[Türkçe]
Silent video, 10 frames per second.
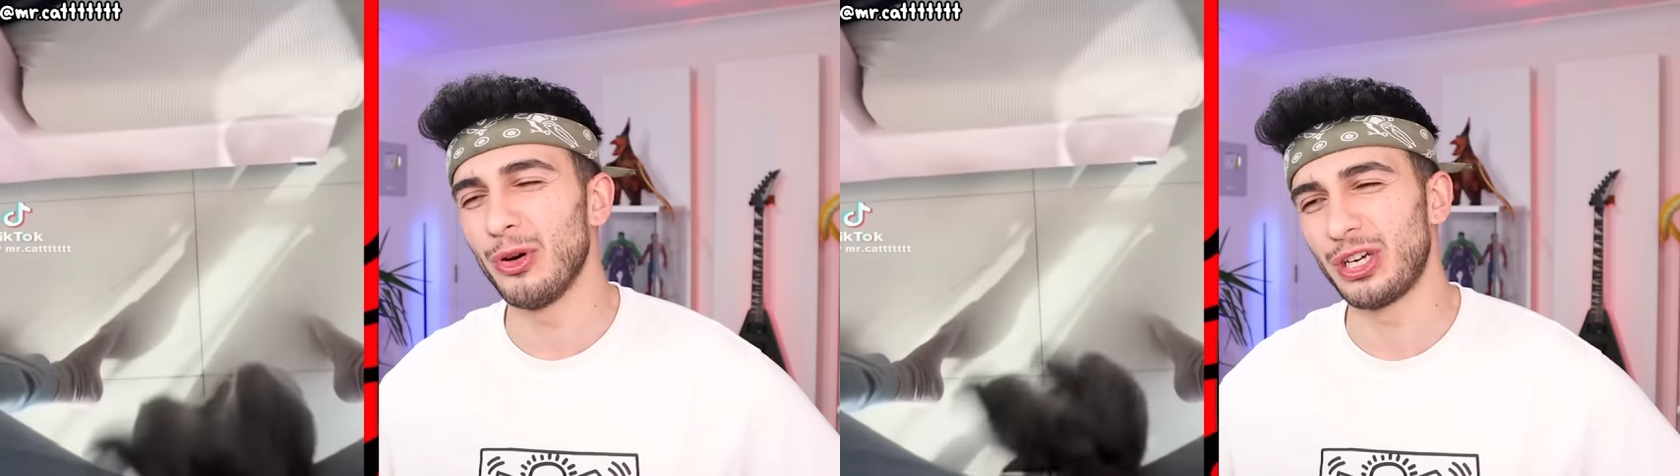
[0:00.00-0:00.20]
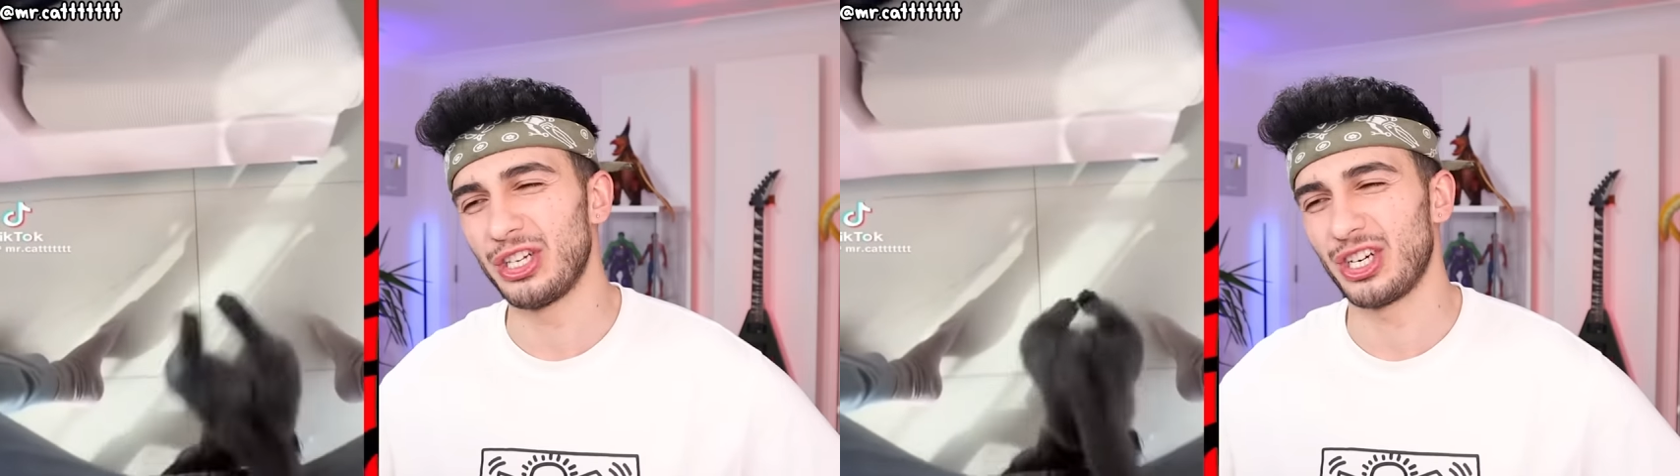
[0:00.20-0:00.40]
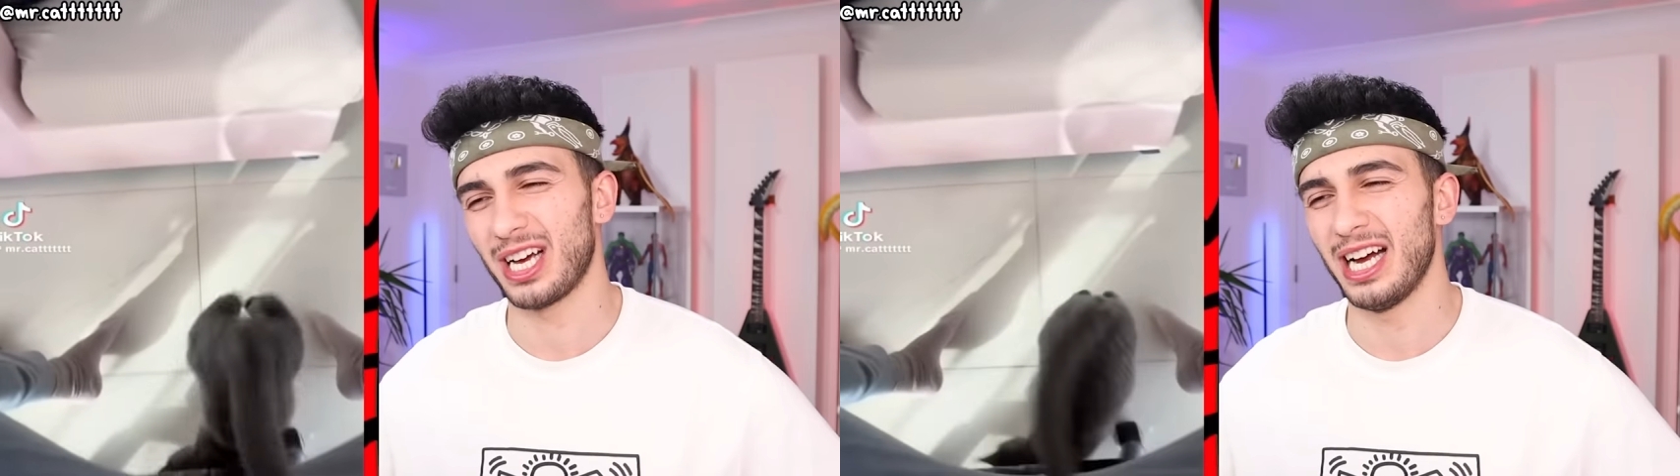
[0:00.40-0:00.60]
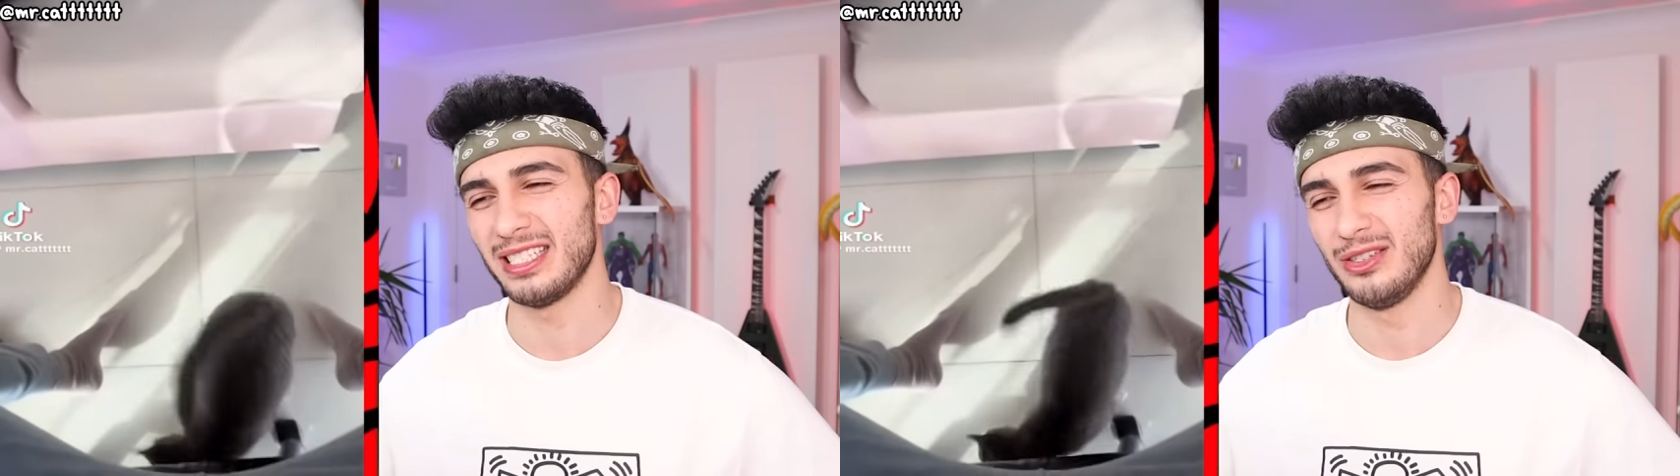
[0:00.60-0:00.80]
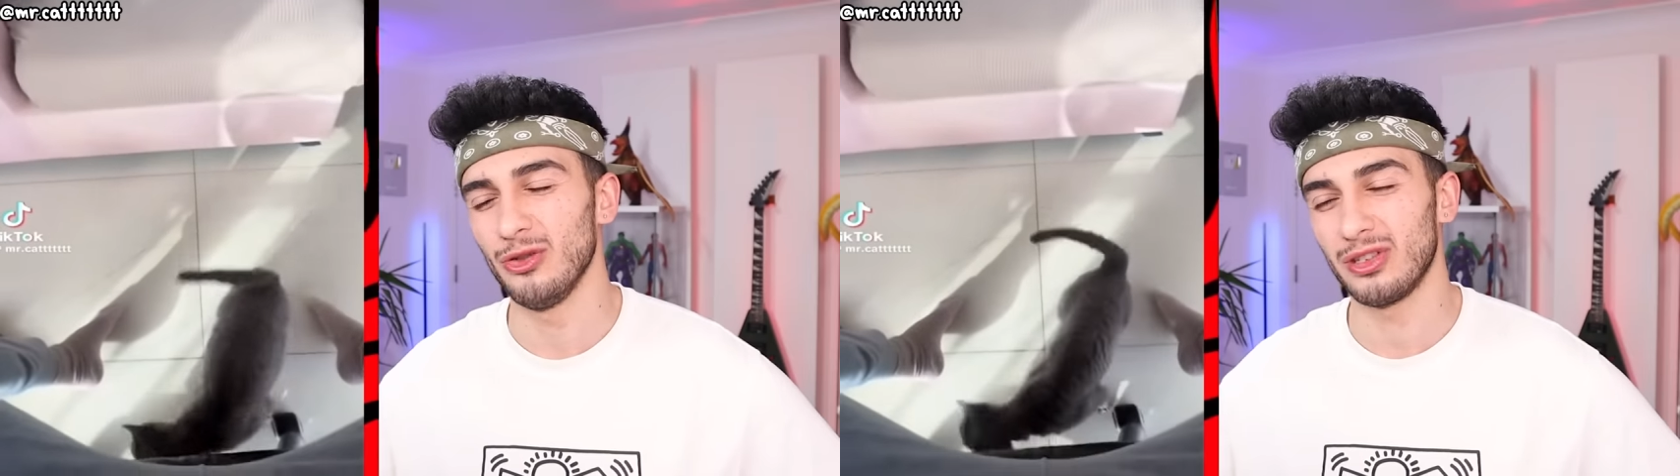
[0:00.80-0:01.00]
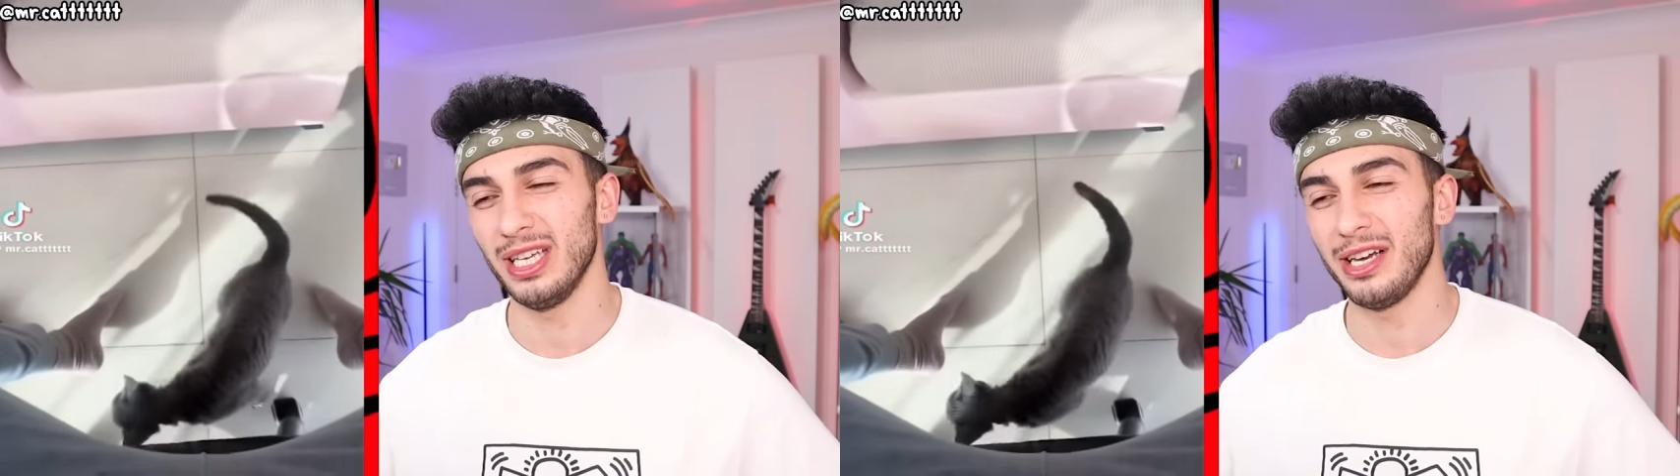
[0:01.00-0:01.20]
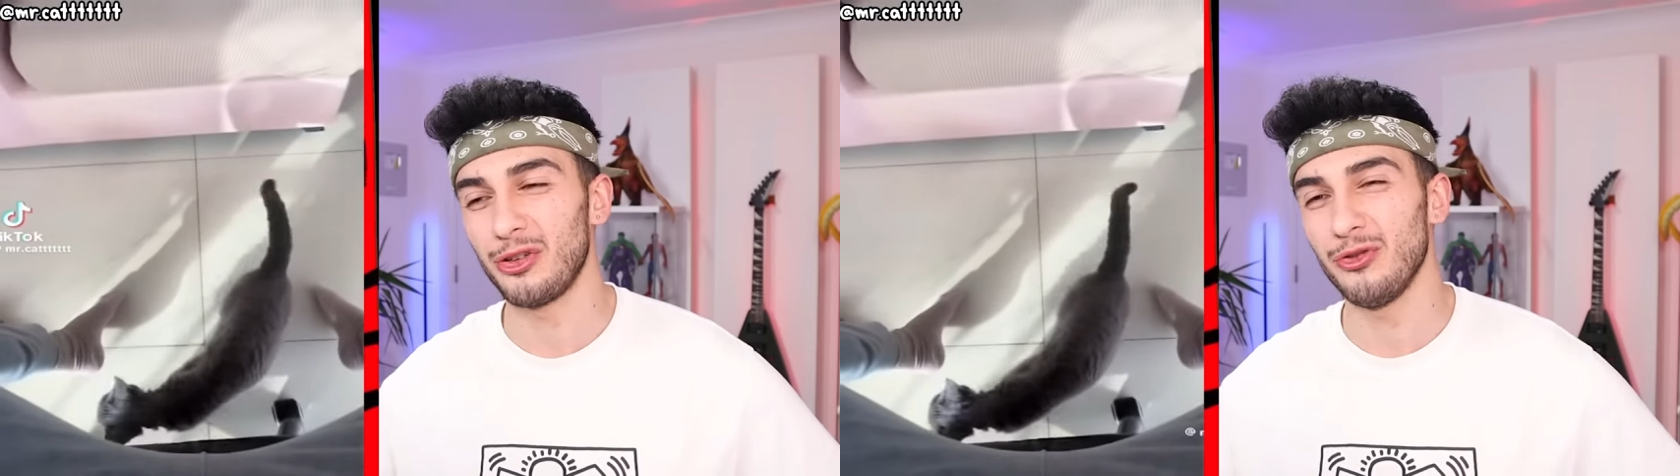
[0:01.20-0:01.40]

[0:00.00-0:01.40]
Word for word: boşa çıkardın? O sana